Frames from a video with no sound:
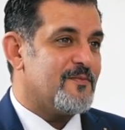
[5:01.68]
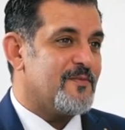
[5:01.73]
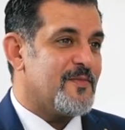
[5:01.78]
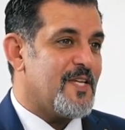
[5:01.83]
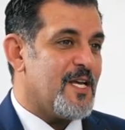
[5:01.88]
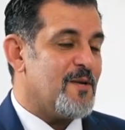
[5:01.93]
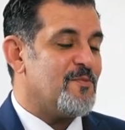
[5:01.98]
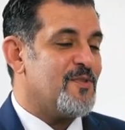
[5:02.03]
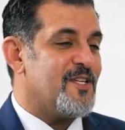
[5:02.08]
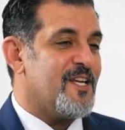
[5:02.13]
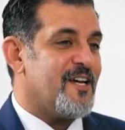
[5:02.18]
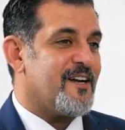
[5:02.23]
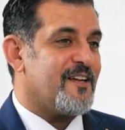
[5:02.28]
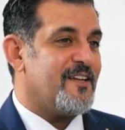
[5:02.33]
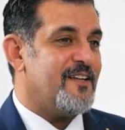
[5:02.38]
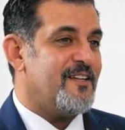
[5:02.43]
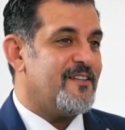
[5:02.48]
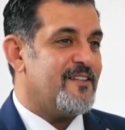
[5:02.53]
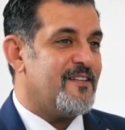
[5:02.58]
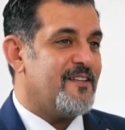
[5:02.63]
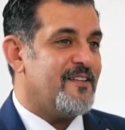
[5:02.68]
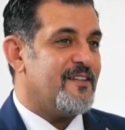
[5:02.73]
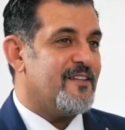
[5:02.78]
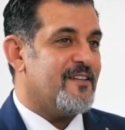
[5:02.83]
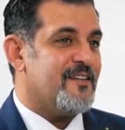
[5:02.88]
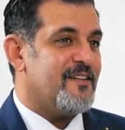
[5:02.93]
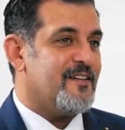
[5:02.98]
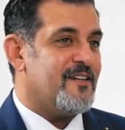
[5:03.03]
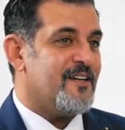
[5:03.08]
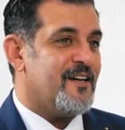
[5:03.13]
تم
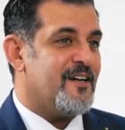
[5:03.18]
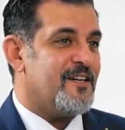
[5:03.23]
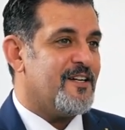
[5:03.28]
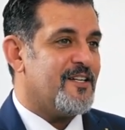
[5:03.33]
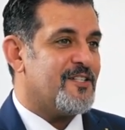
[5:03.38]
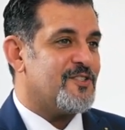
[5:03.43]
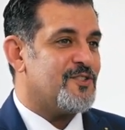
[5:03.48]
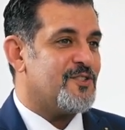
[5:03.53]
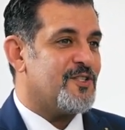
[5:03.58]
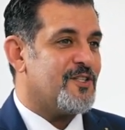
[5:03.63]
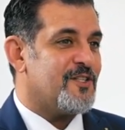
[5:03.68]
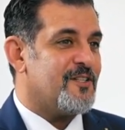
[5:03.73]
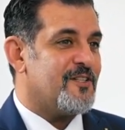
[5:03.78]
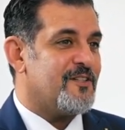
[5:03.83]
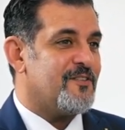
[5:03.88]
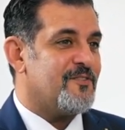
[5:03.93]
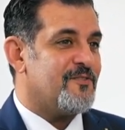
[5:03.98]
ترقيتي ان انا اشتغل